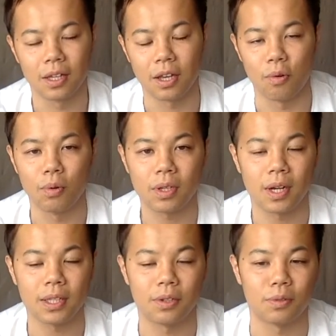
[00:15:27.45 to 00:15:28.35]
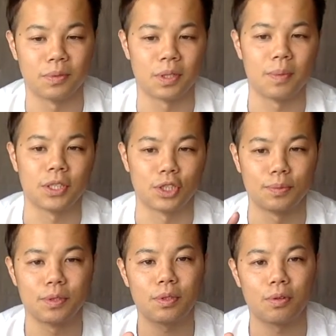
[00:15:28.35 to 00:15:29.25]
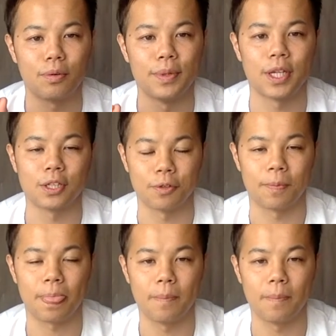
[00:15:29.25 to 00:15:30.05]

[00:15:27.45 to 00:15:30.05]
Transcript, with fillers: 結構大きく変わってくると思うんですよまず自分とのコミュニケーション、